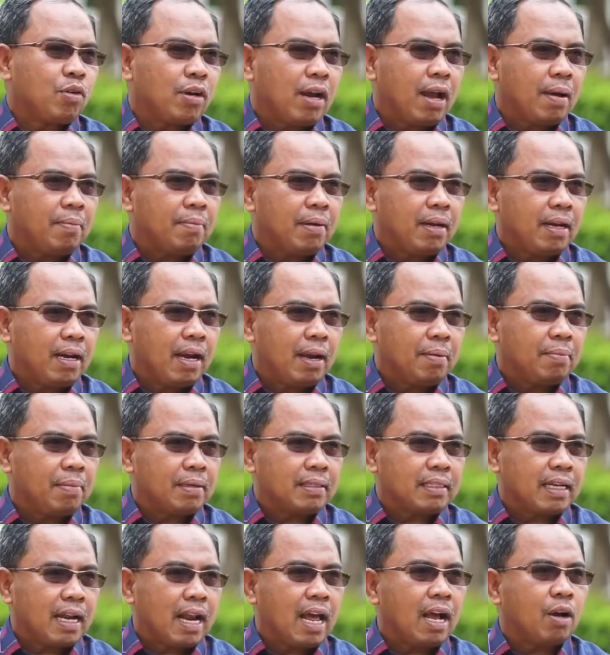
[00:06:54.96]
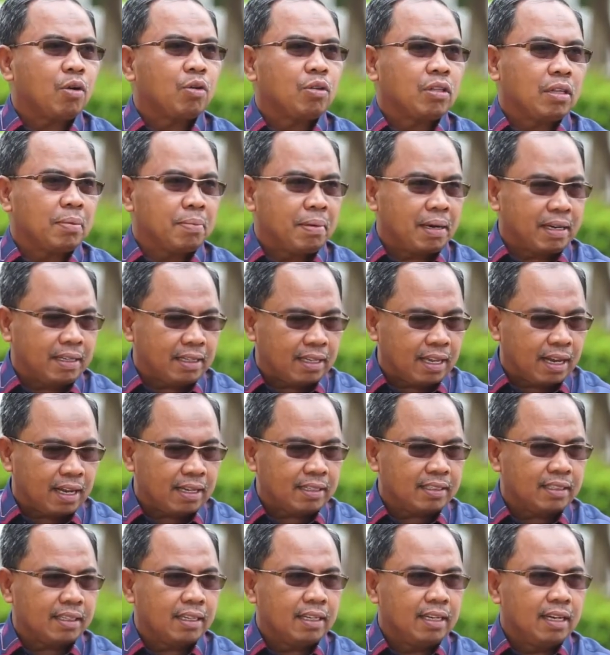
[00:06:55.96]
menurut kami adalah masalah
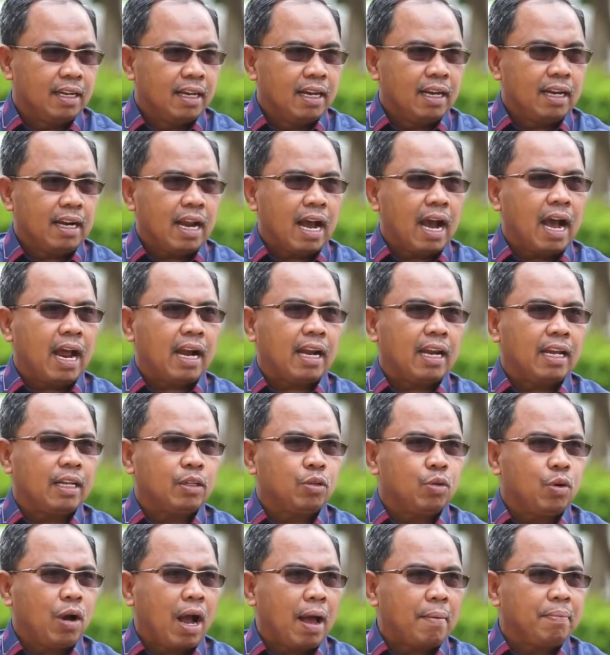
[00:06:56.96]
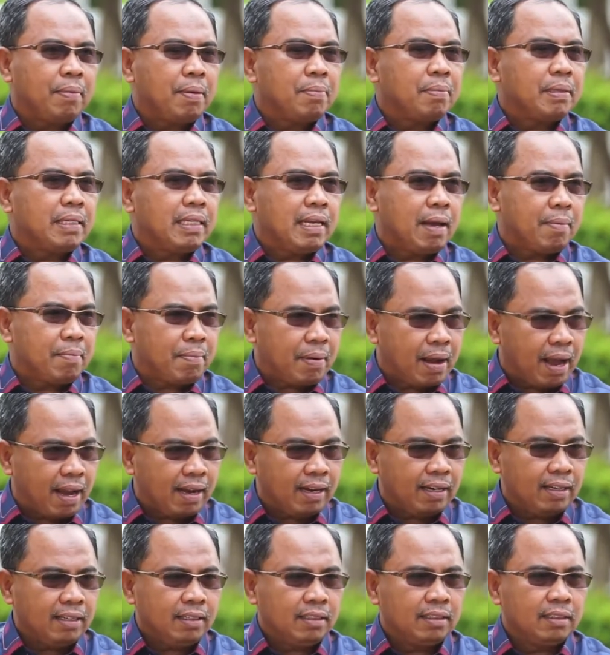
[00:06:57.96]
akuntabilitas. Nah, karena itu kami
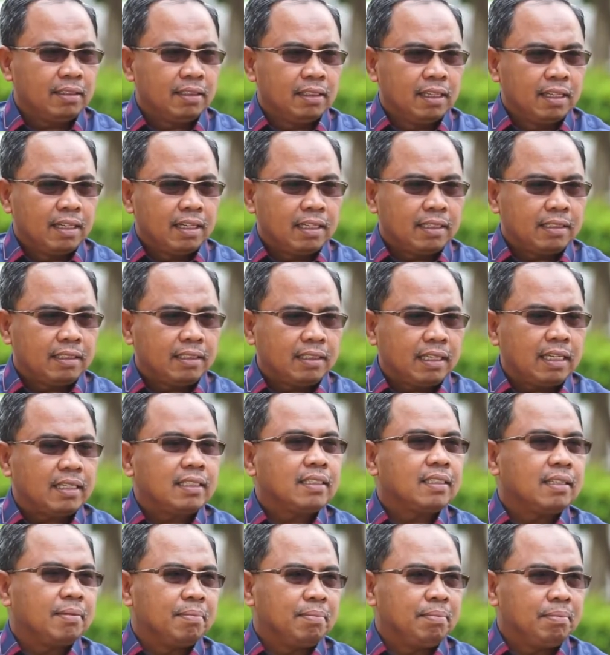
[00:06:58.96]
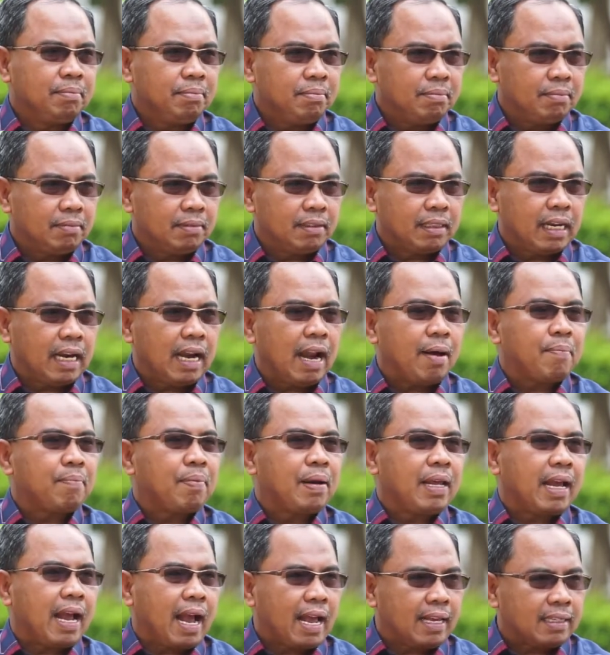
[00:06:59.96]
menyiapkan sistem dan
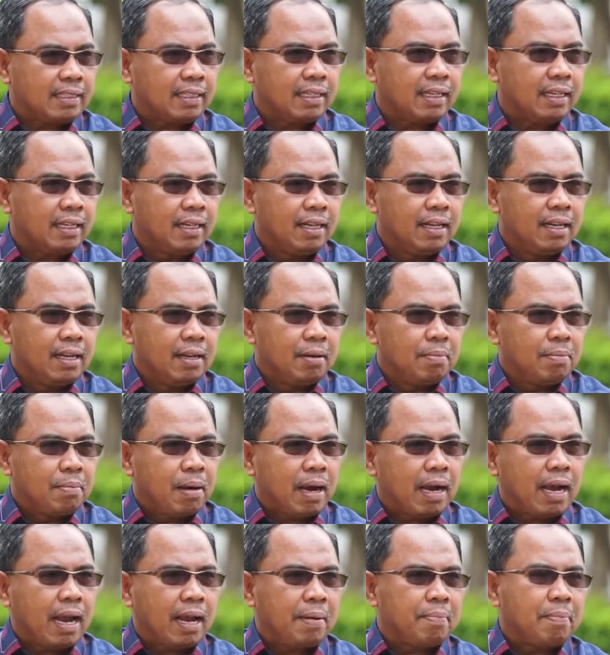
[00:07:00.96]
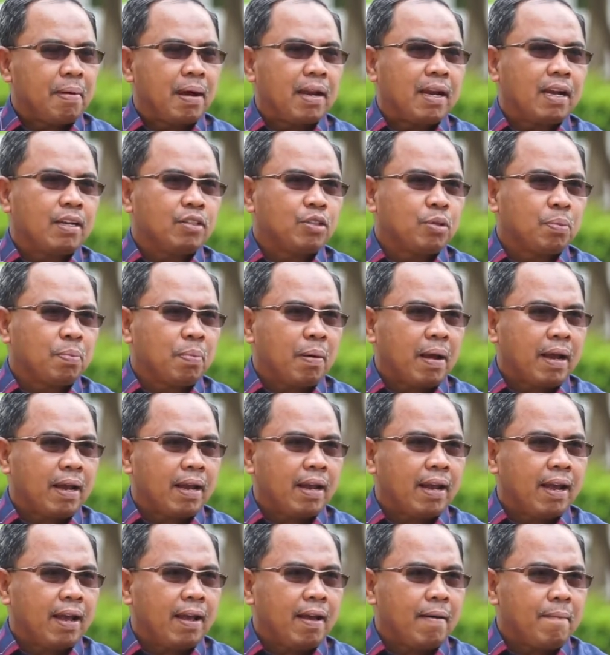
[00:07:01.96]
aplikasi bagaimana
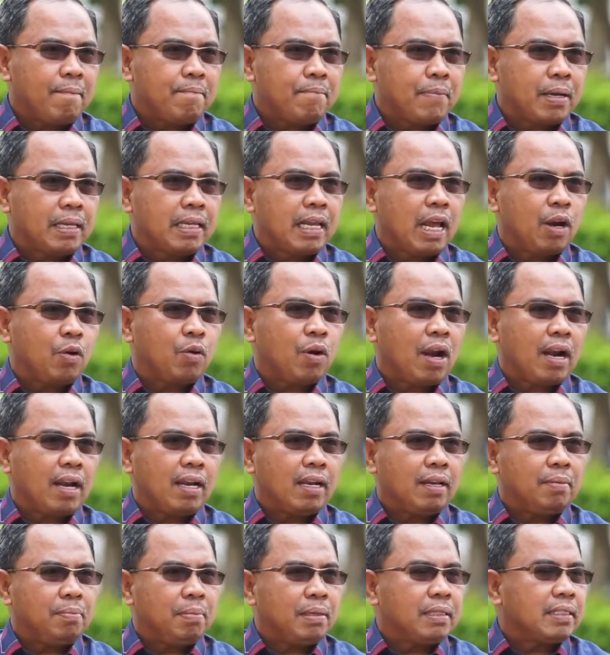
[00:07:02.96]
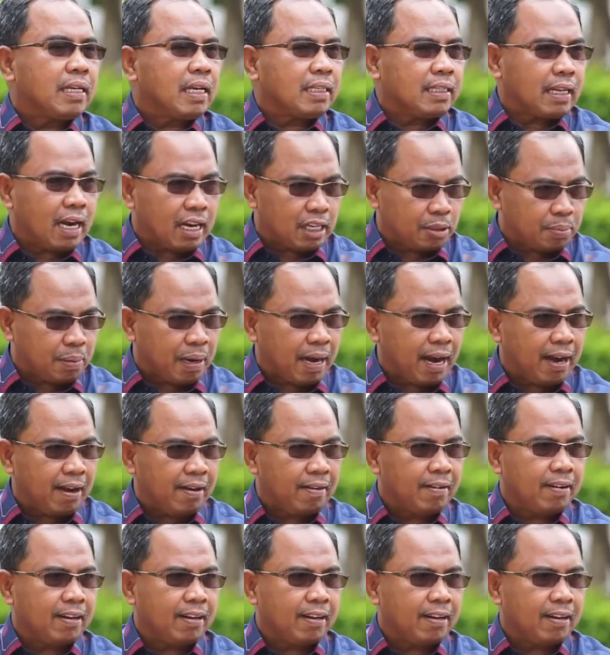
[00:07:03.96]
supaya penyaluran ini bisa transparan.